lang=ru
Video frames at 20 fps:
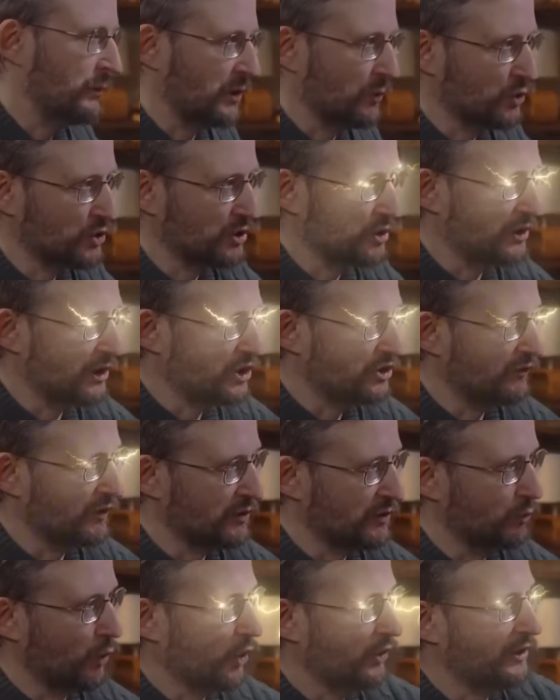Потому что иначе
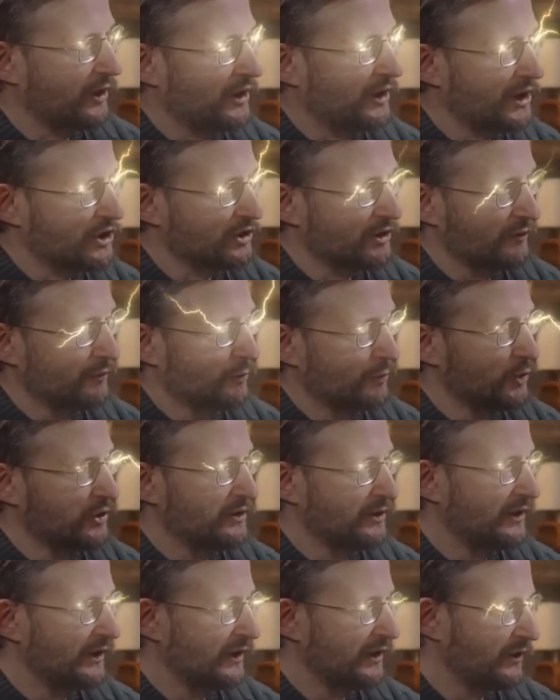вас Бог накажет, и вы
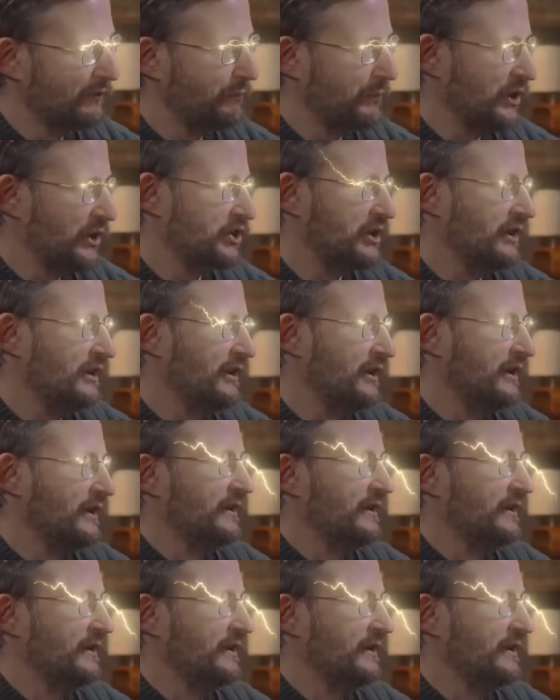будете гореть в печке